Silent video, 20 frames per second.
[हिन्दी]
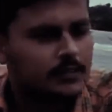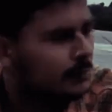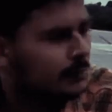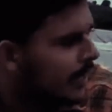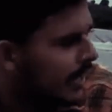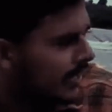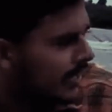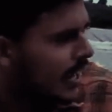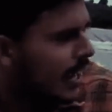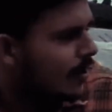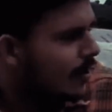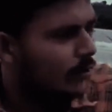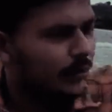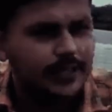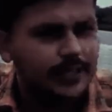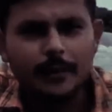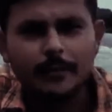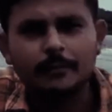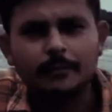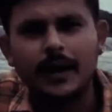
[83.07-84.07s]
बह रहा है और
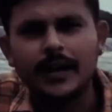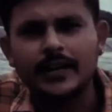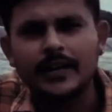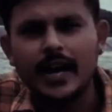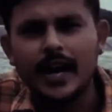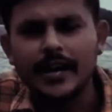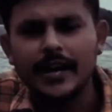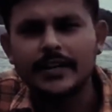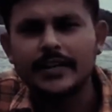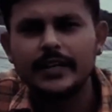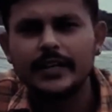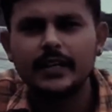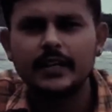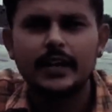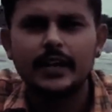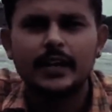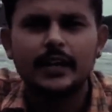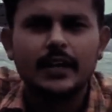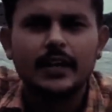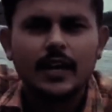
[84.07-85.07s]
ये पानी आगे निकल
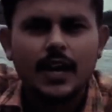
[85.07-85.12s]
के